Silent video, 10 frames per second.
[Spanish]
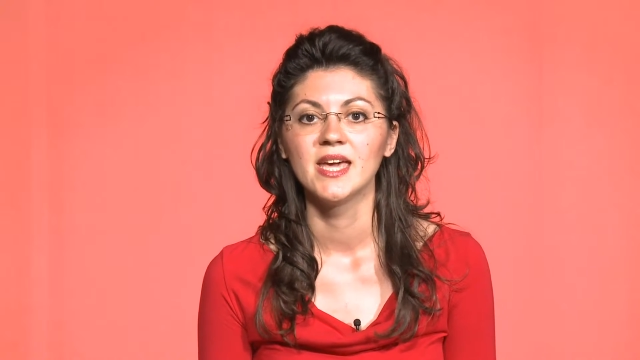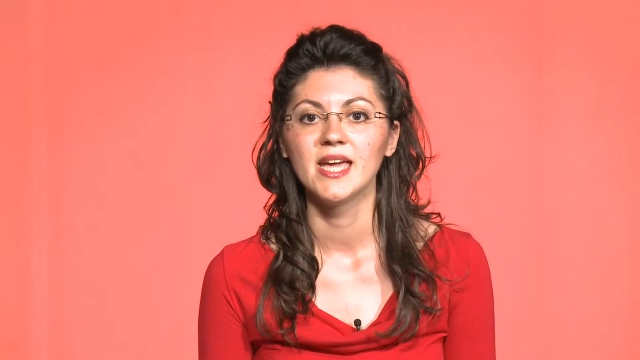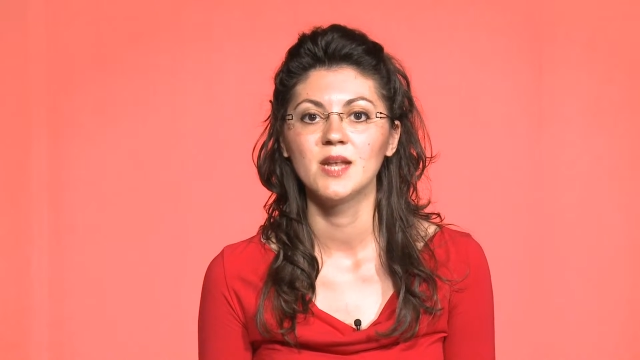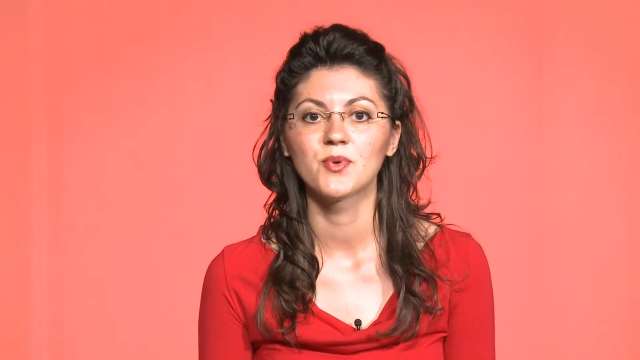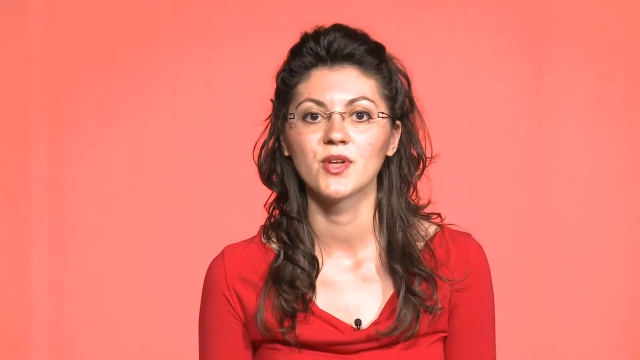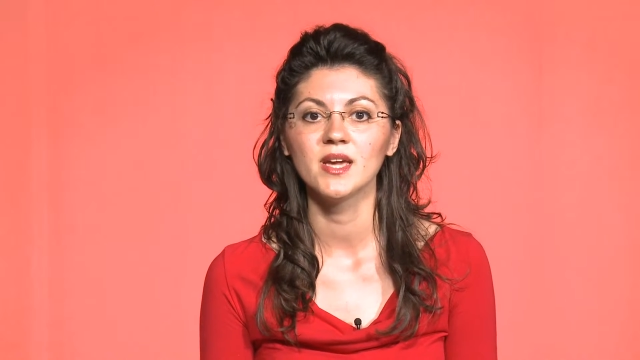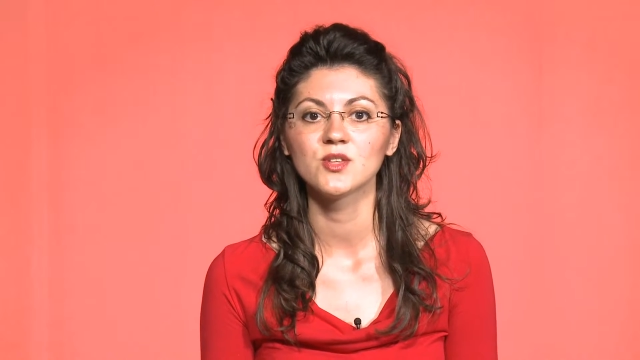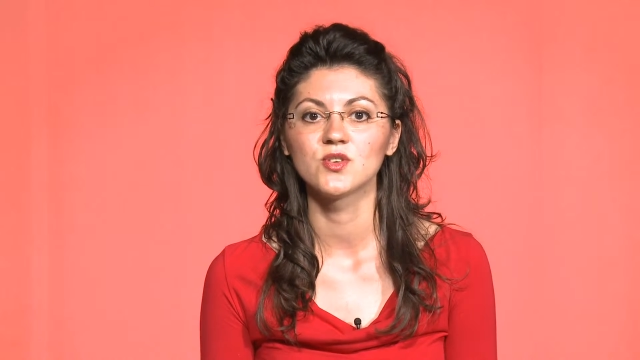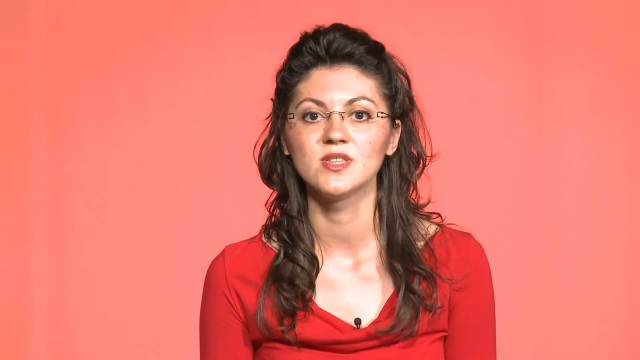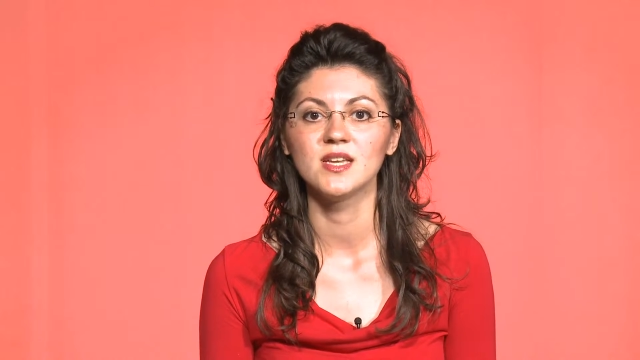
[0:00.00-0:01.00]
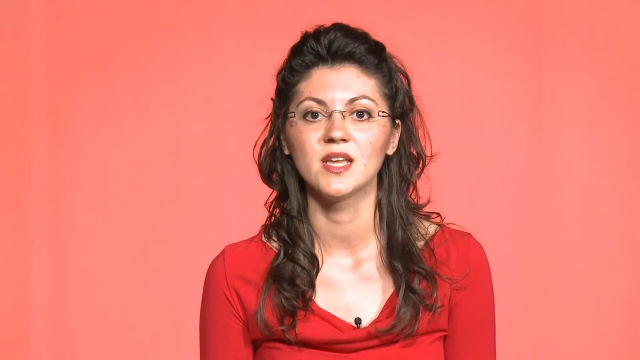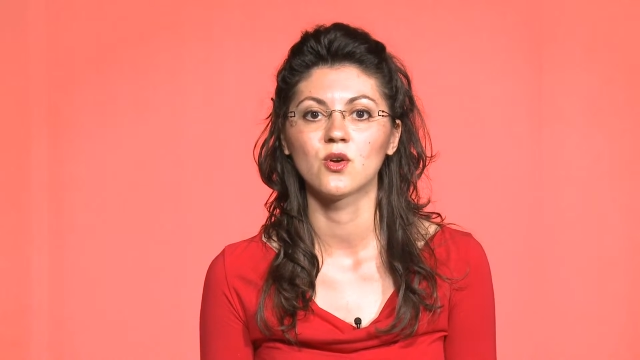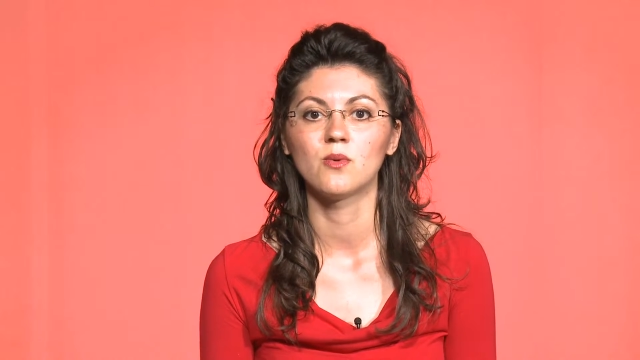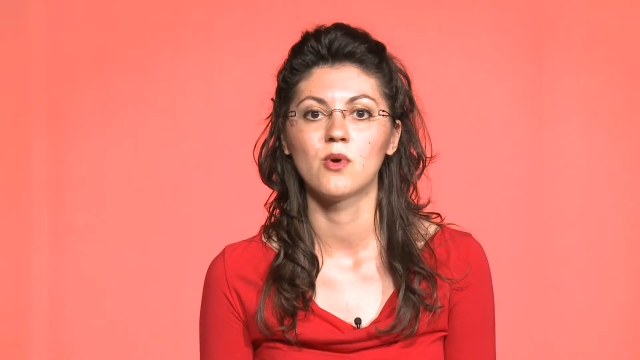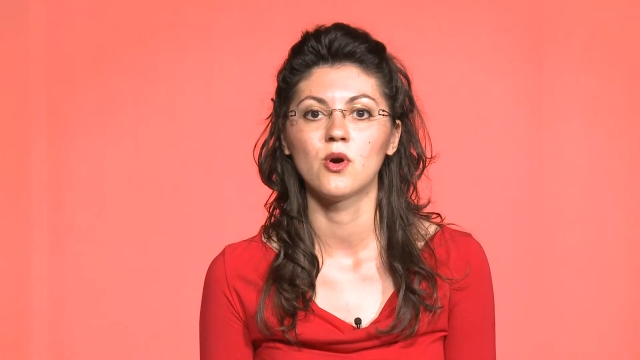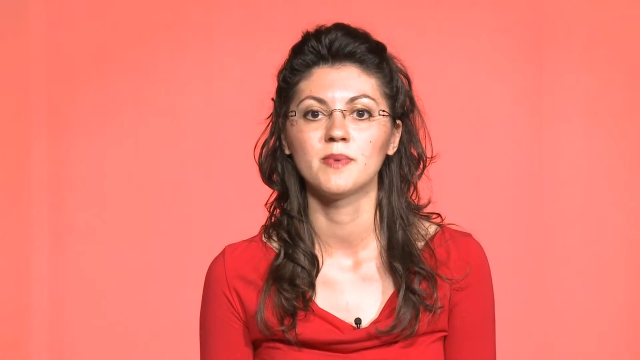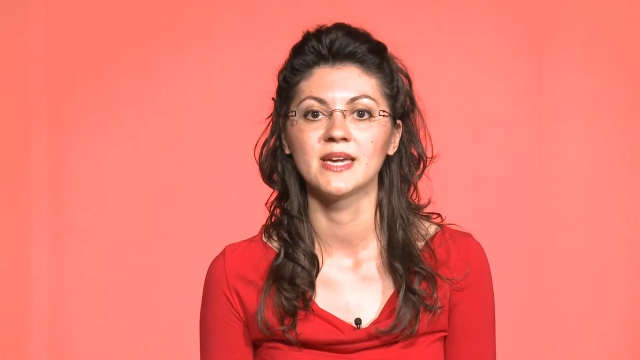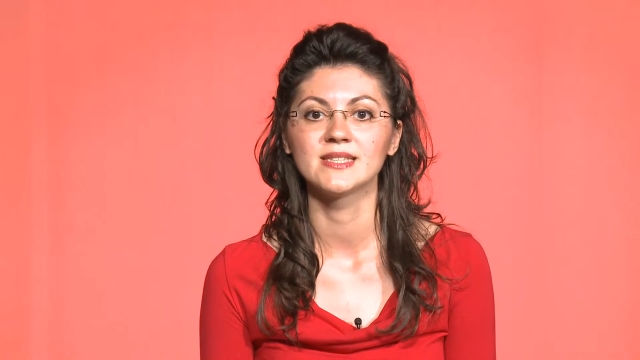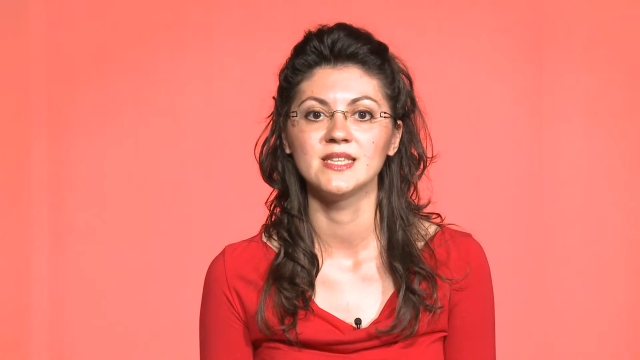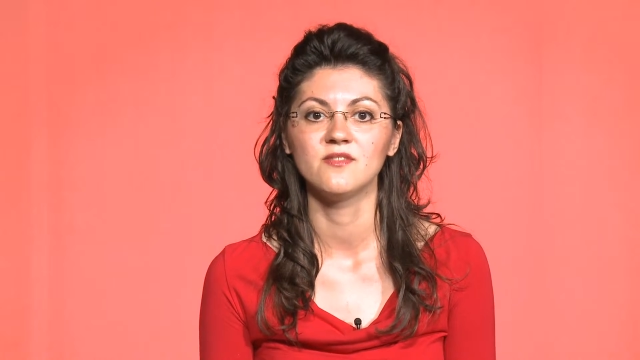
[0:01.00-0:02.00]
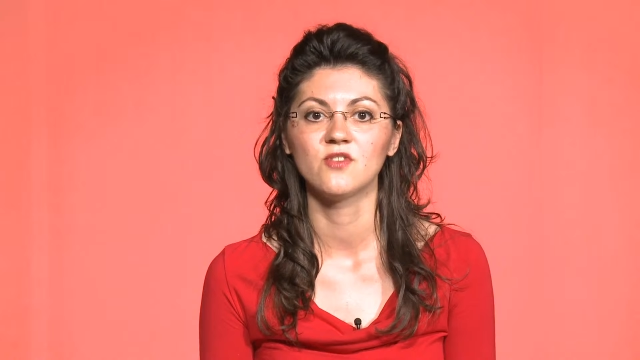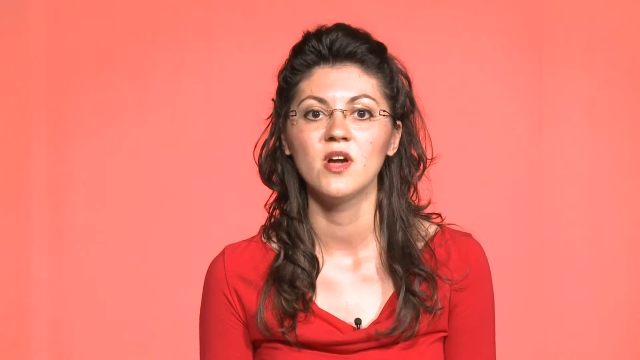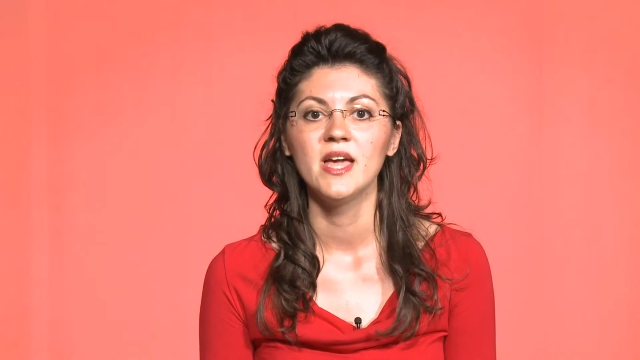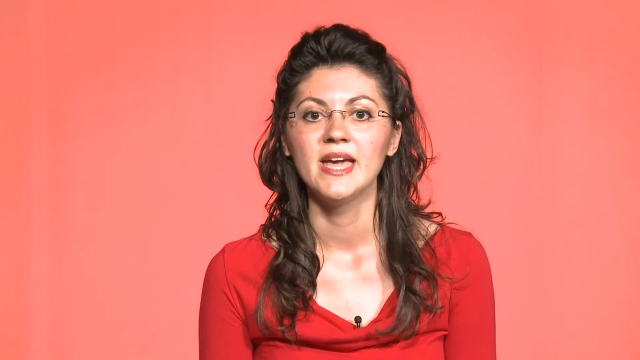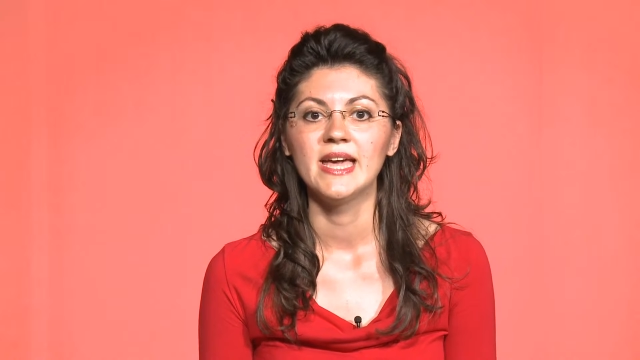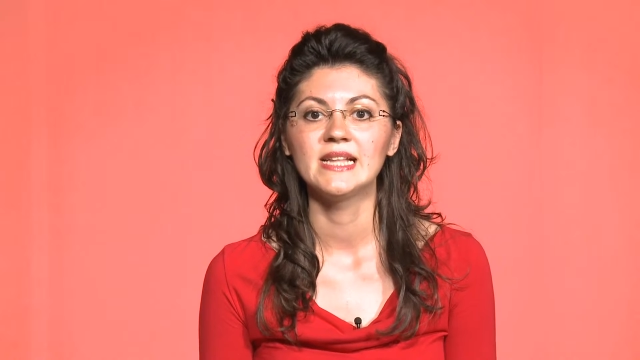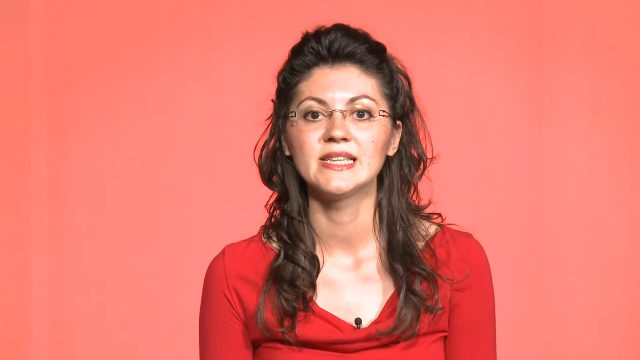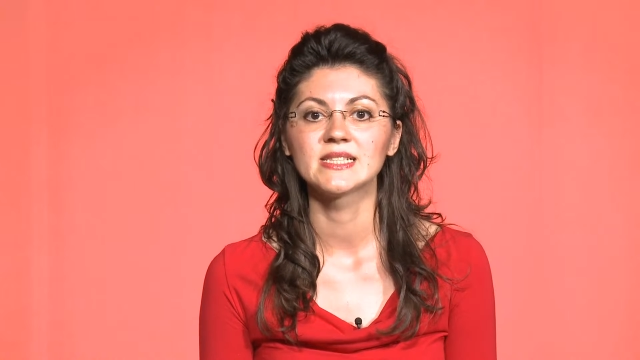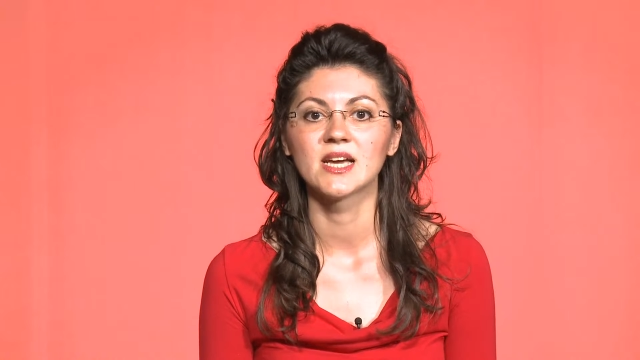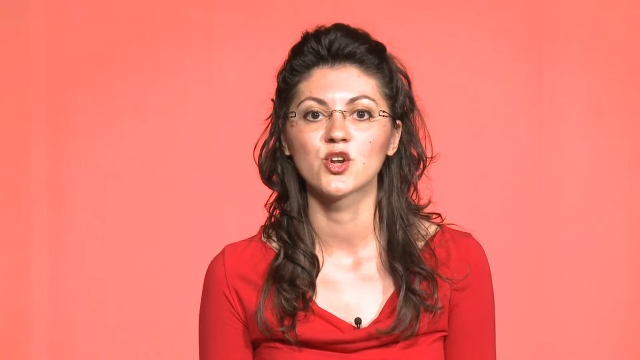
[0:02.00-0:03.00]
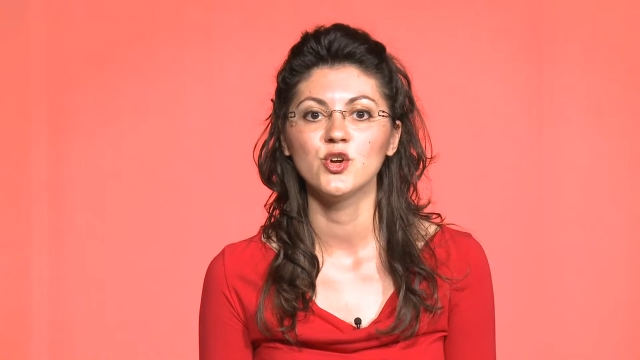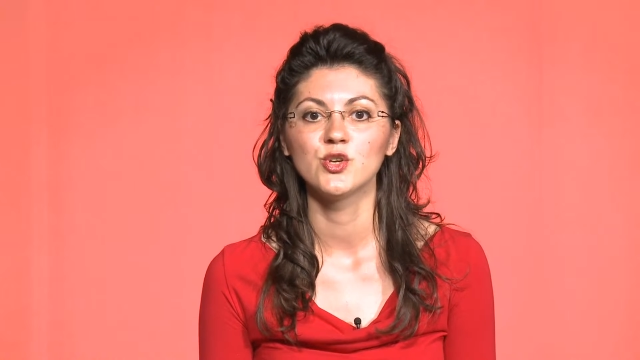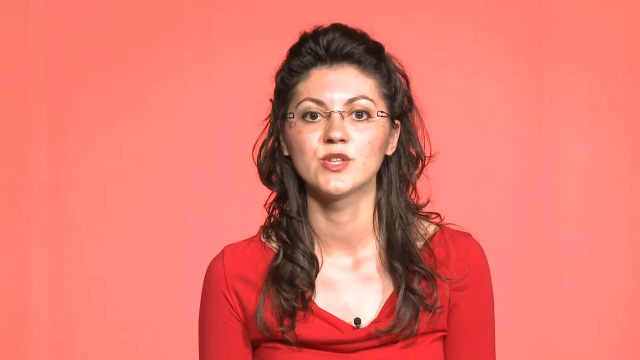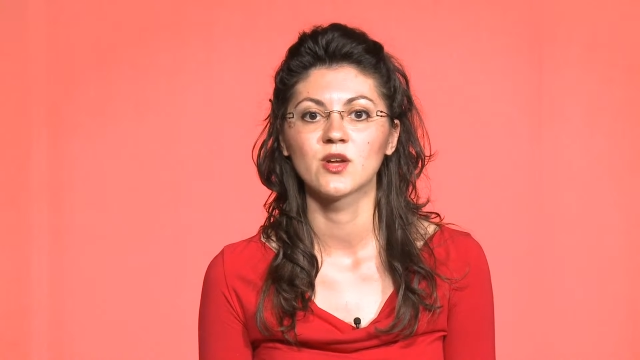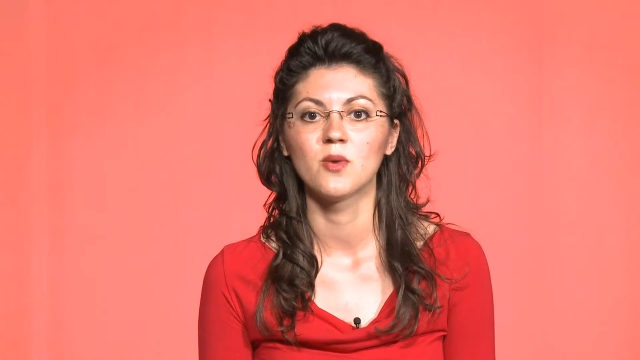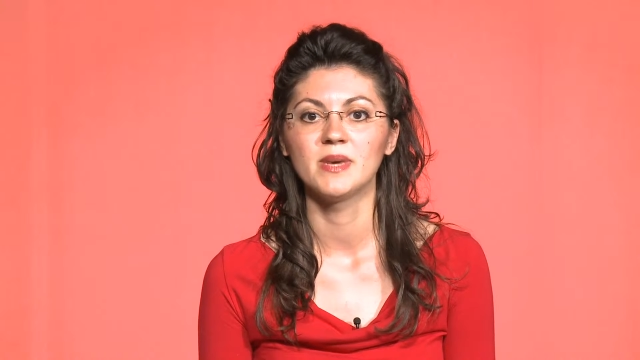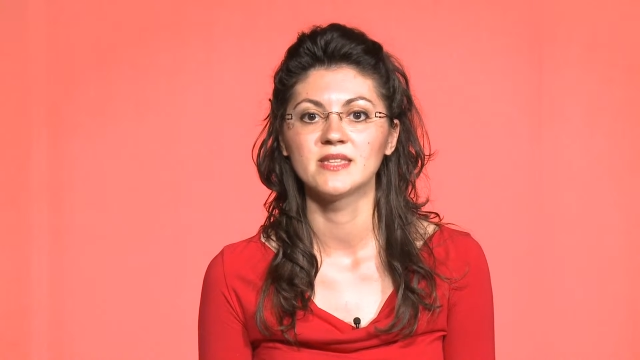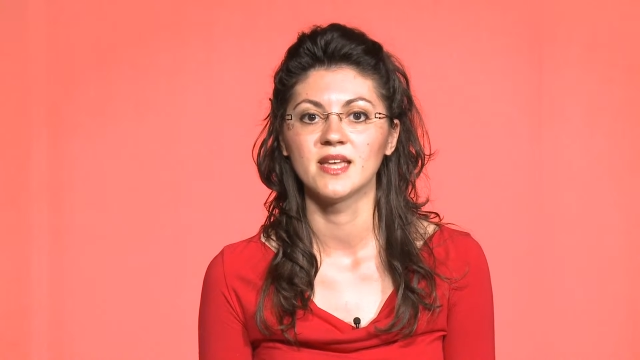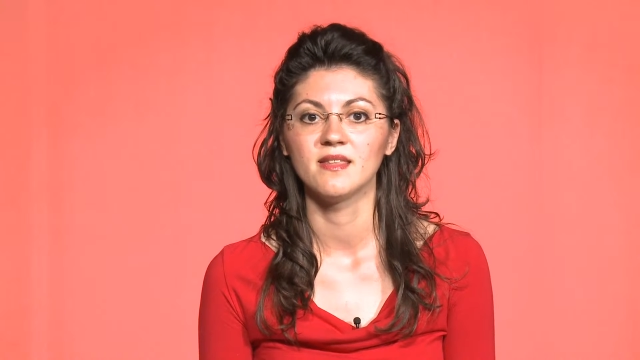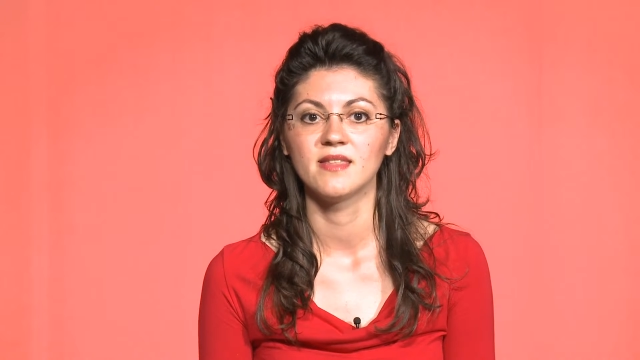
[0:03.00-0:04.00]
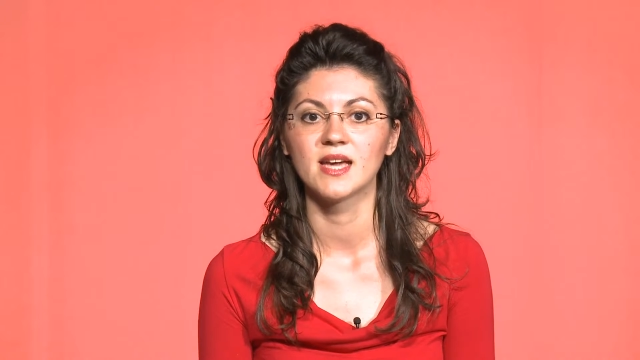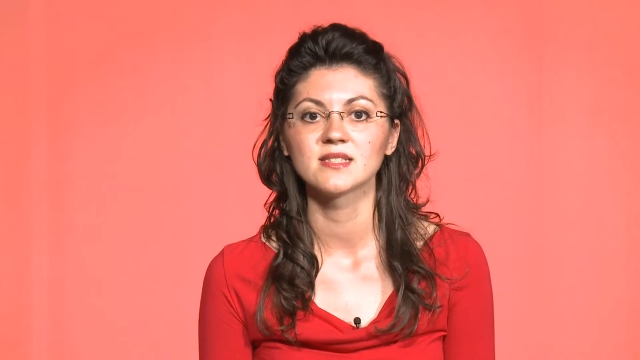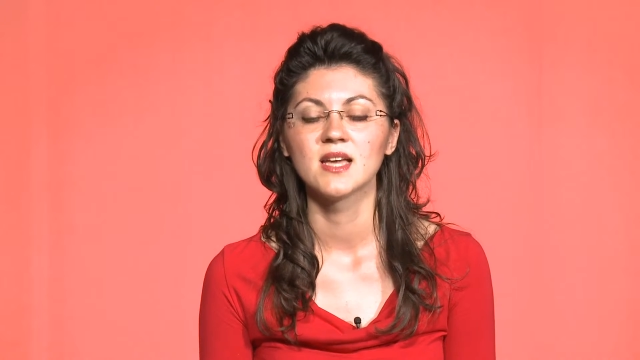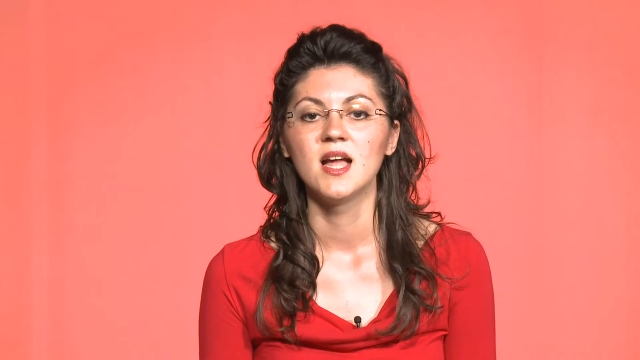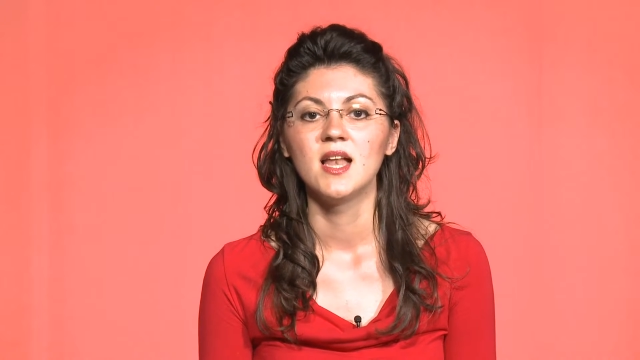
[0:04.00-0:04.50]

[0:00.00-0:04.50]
El proyecto tiene como objetivo el desarrollo de competencias,